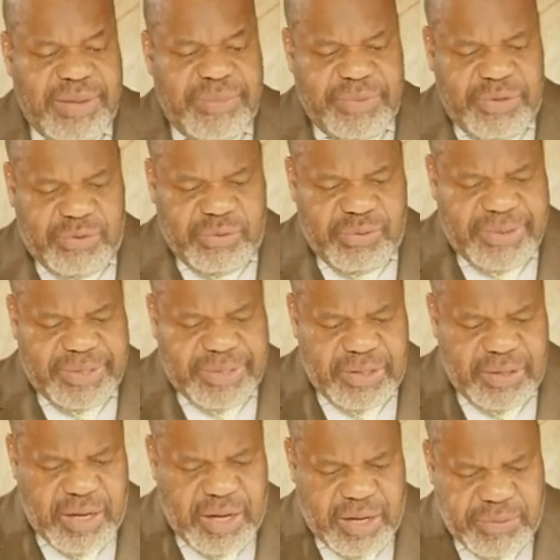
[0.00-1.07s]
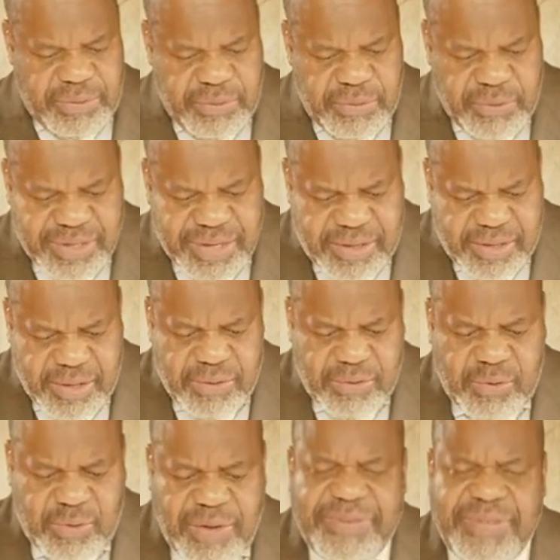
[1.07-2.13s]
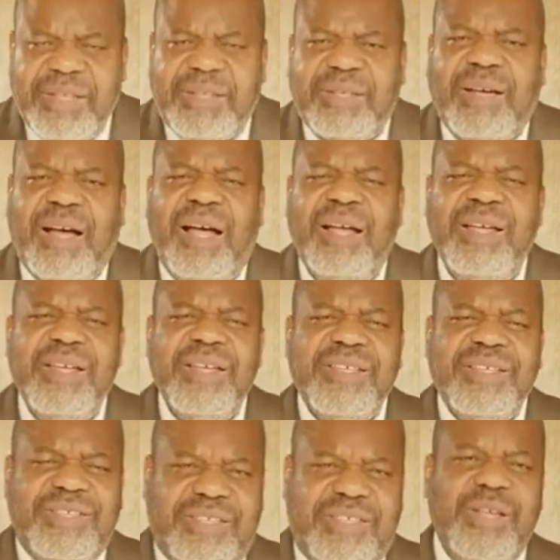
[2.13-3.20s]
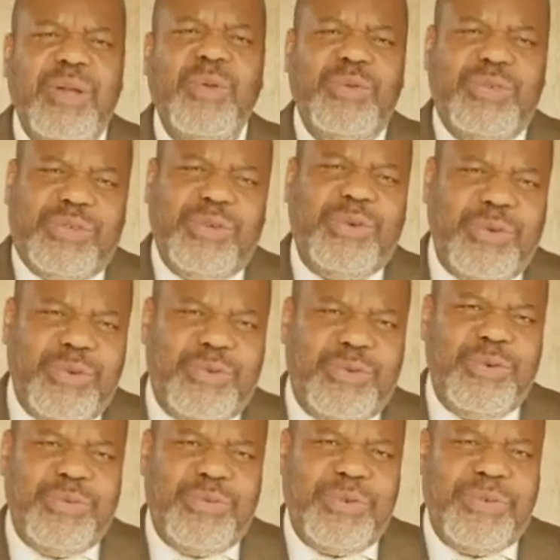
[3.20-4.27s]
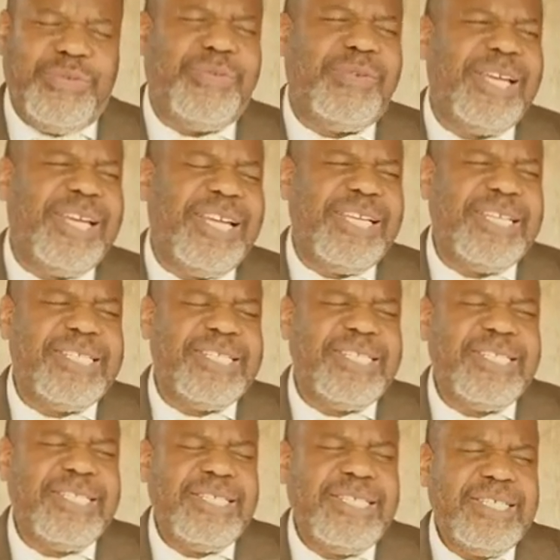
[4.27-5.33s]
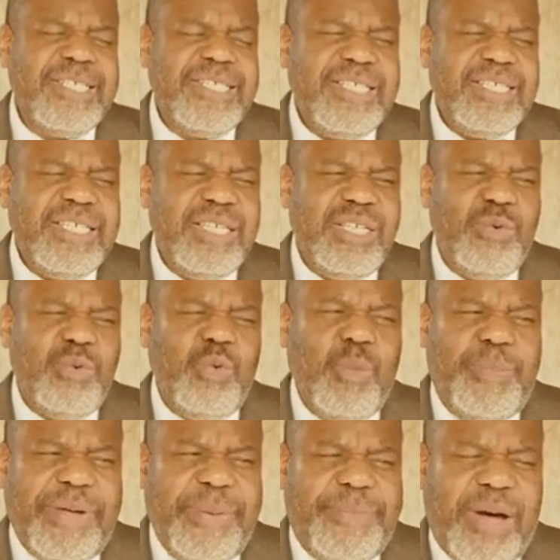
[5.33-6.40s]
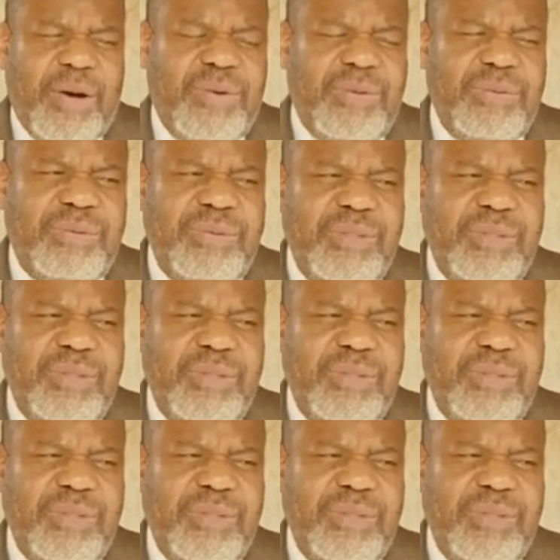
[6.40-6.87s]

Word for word: la maison du Seigneur, nos attentes doivent être selon ce que Dieu veut faire. Et nous nous préparons